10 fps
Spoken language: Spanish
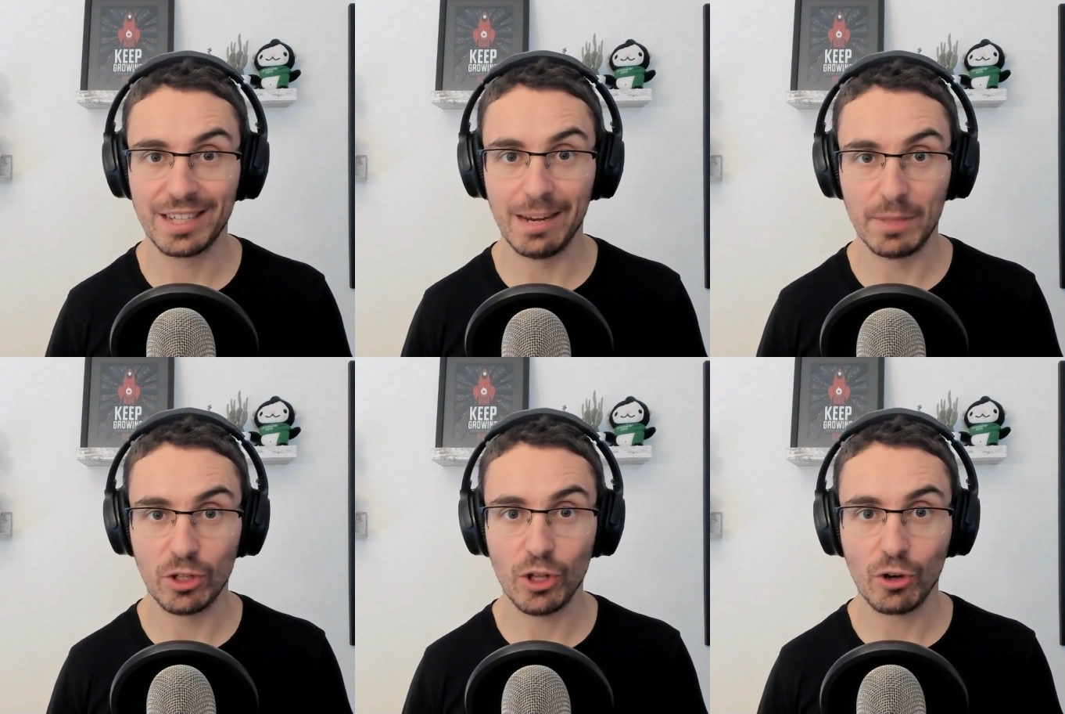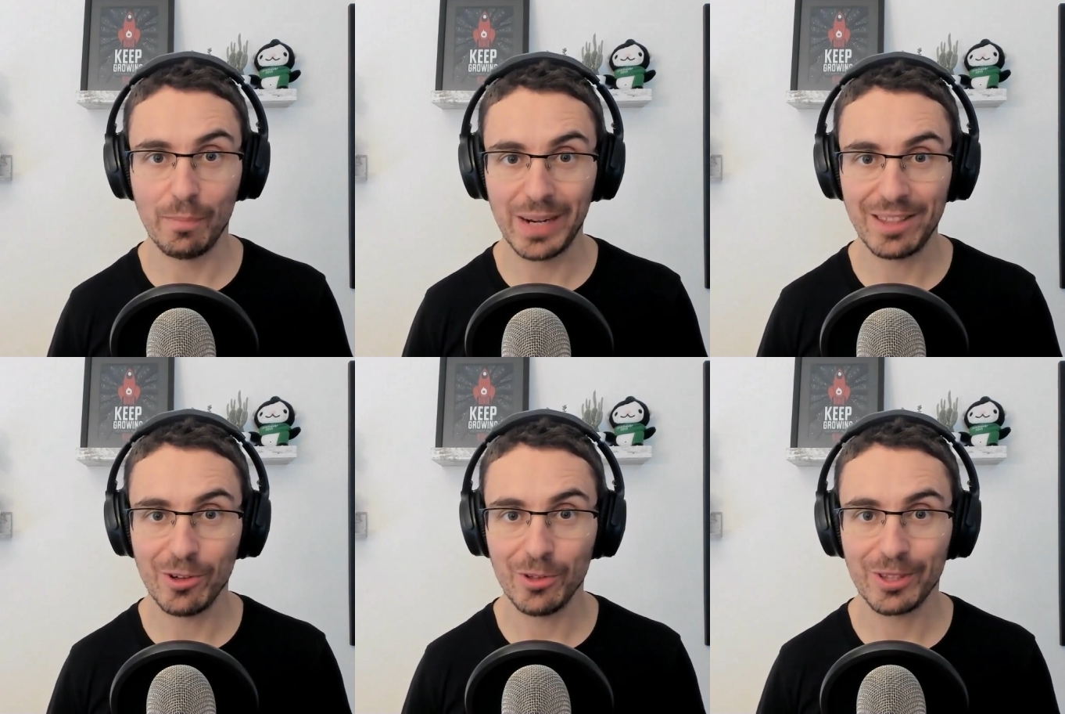el episodio
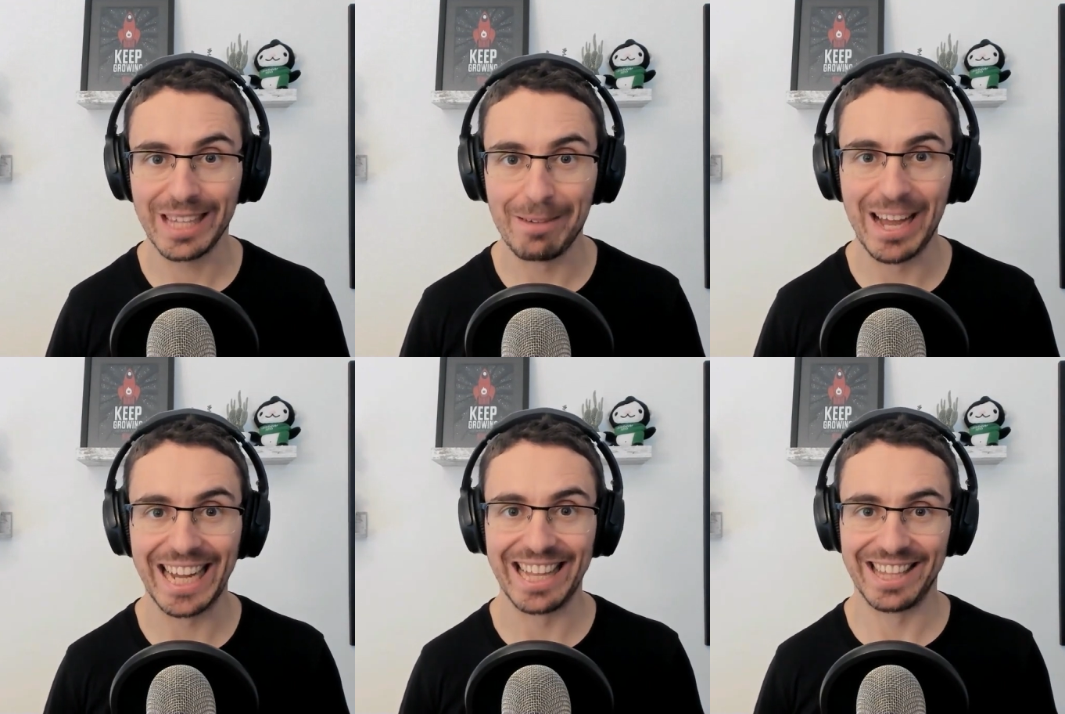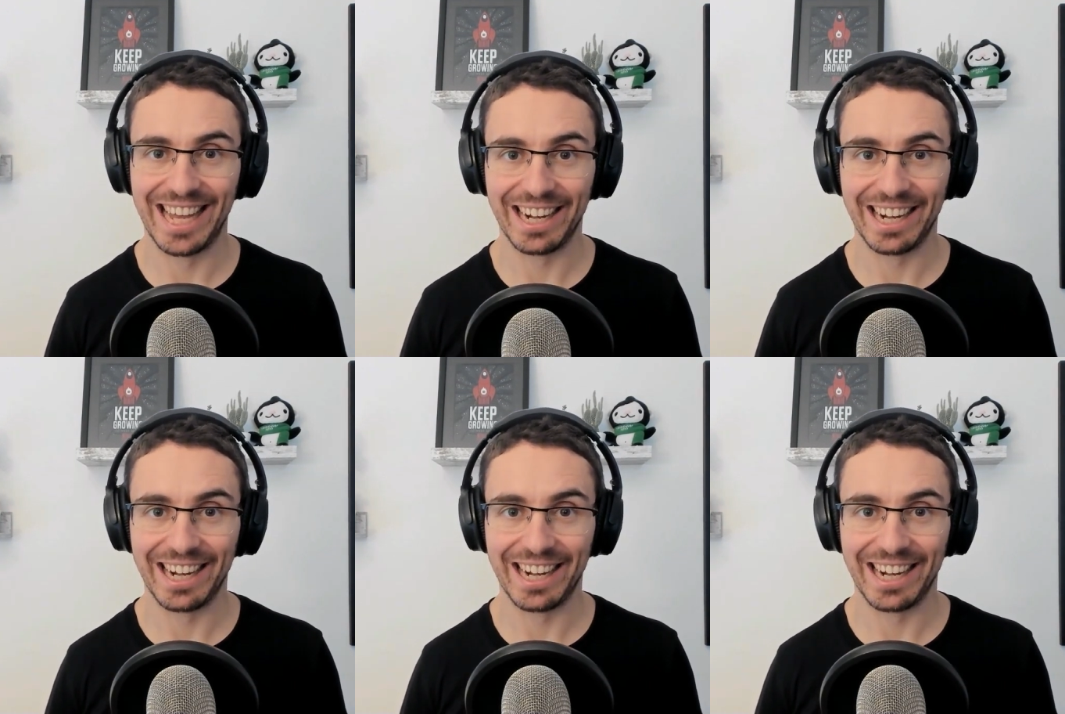completo te va a encantar.